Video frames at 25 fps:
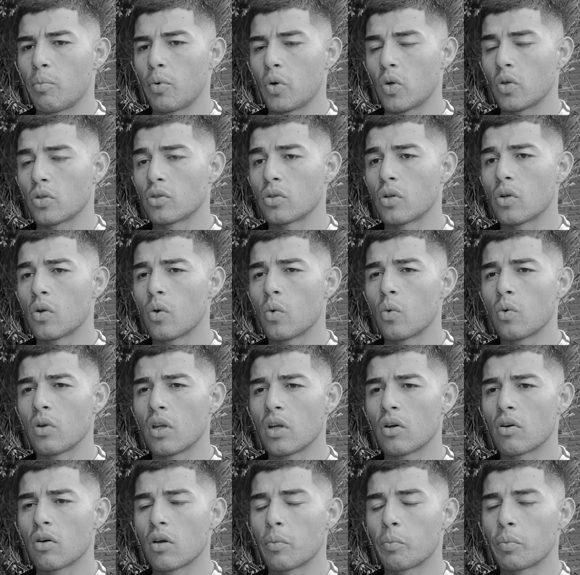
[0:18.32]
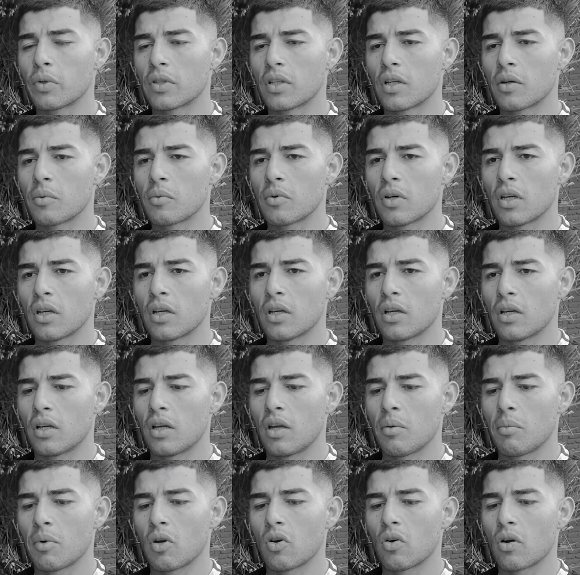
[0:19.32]
pero eso es lo único, después tenemos que,
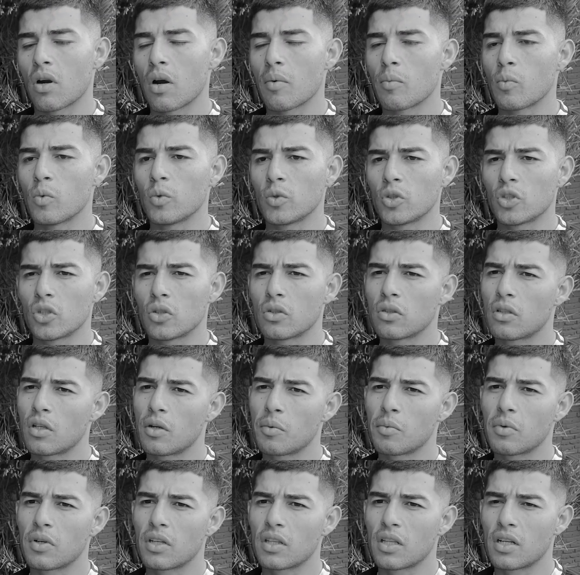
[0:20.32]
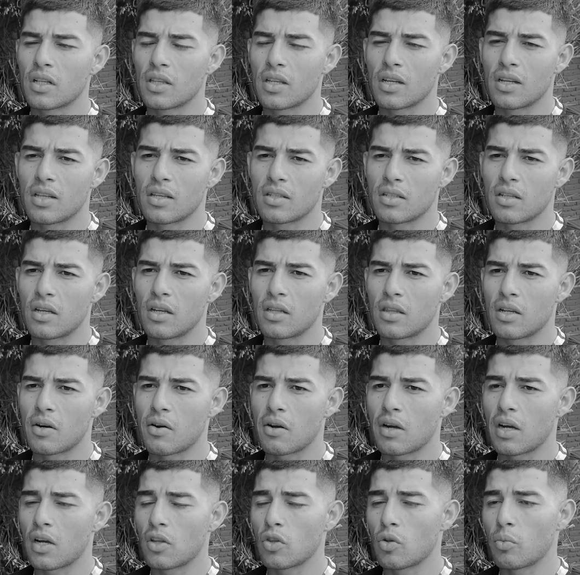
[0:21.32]
mejorar mucho, tenemos que tratar de seguir
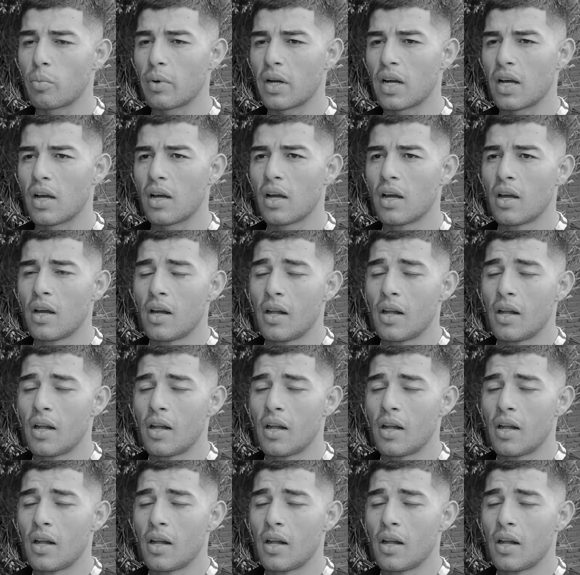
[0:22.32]
trabajando para,